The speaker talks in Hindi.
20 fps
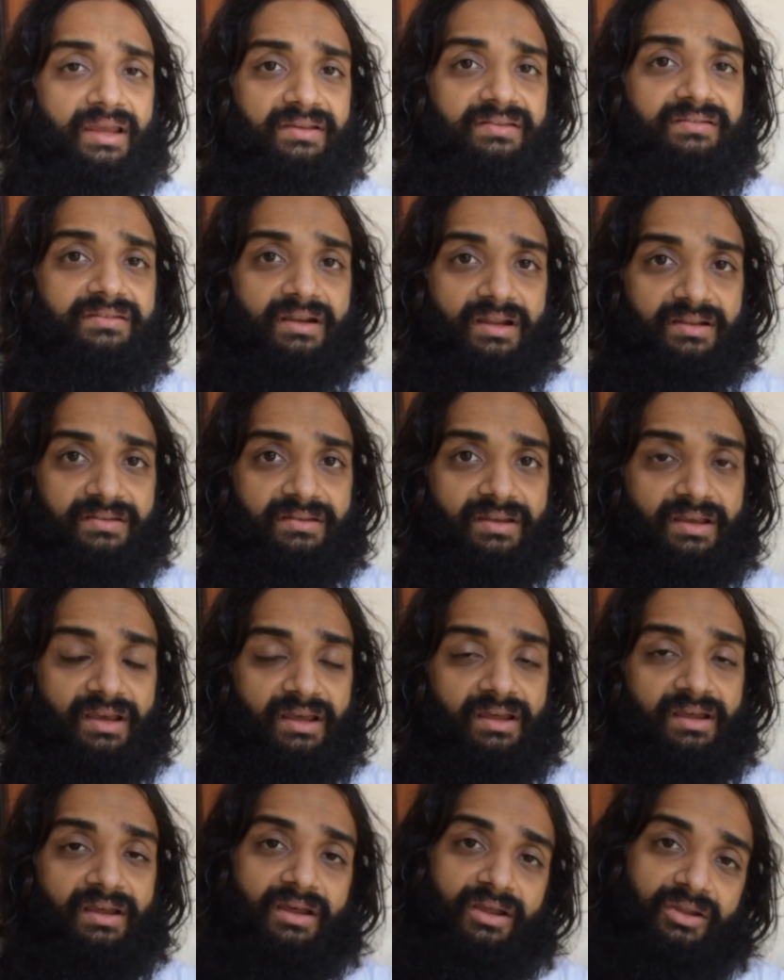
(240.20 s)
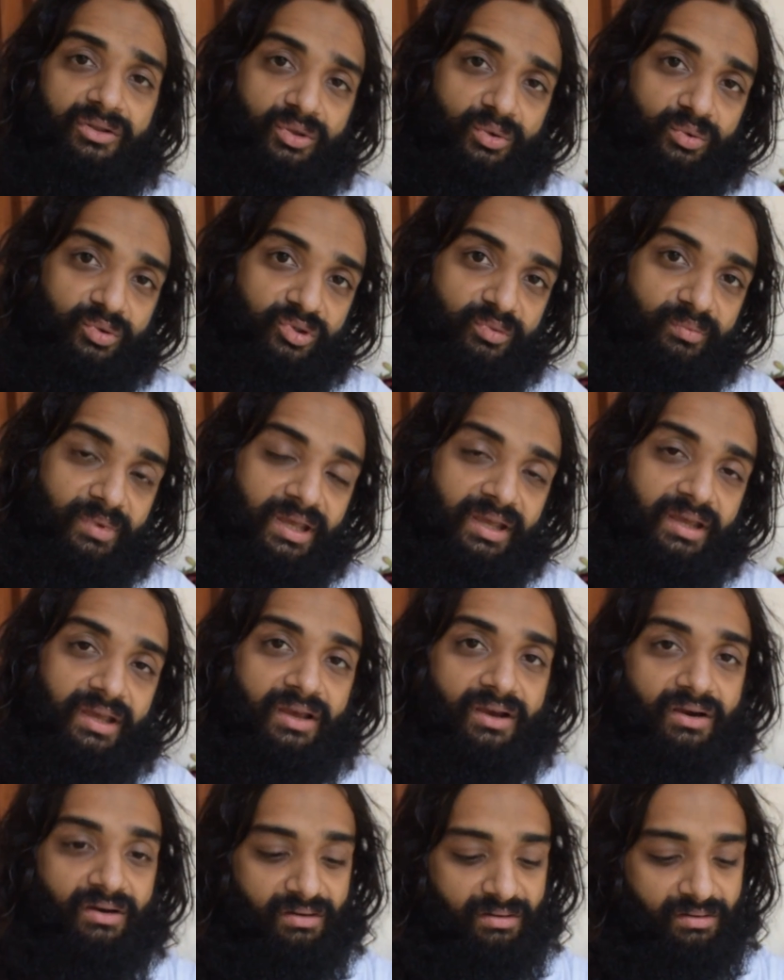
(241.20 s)
या इस तरह से है तो उसमें
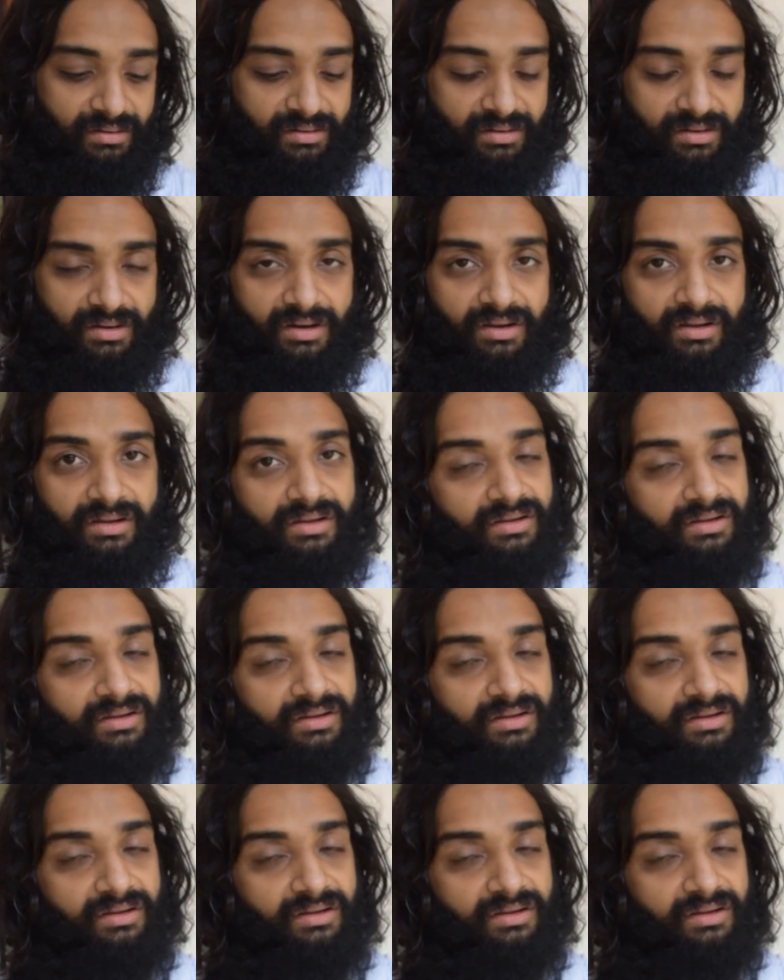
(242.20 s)
और